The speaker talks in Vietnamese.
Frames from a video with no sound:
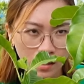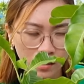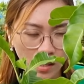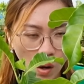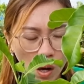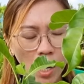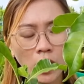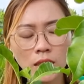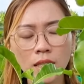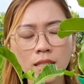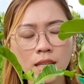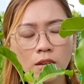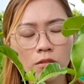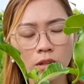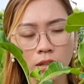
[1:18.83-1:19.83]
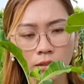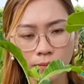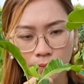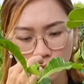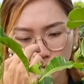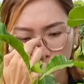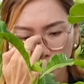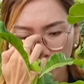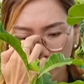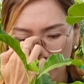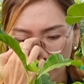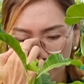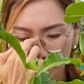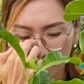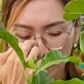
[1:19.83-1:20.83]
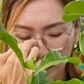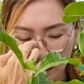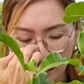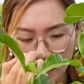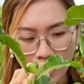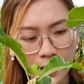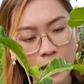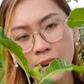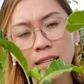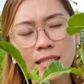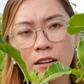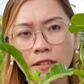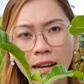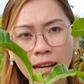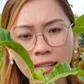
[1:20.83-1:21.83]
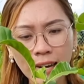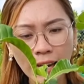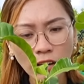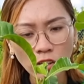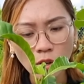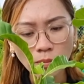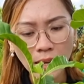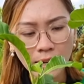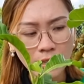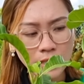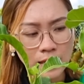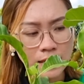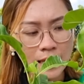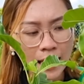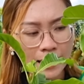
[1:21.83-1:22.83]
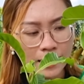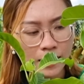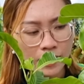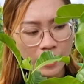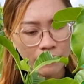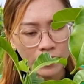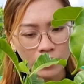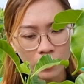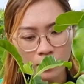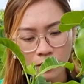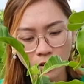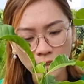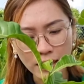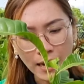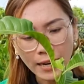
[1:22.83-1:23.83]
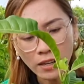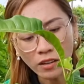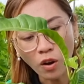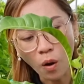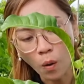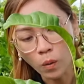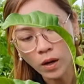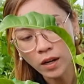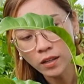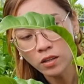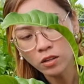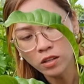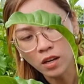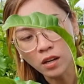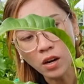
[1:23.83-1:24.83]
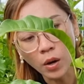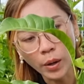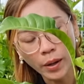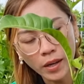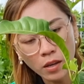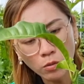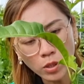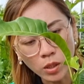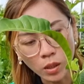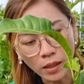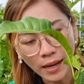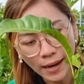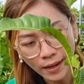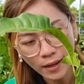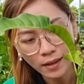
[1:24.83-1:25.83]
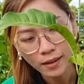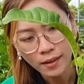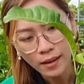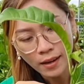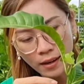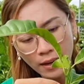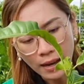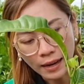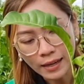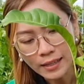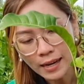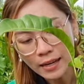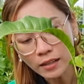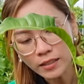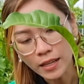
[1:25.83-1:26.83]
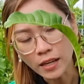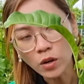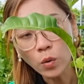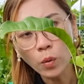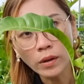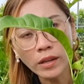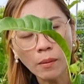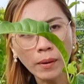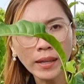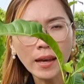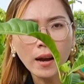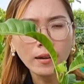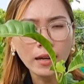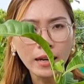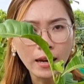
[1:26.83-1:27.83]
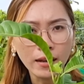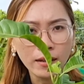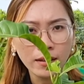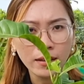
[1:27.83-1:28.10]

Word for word: to hơn tí xíu nữa. Thì sau này cái trái của chúng ta nó sẽ sai hơn hả bà con. Còn trái nó ngộ hơn như những loại vú sữa khác là cái trái nó sẽ đu ở trong cái thân này nè,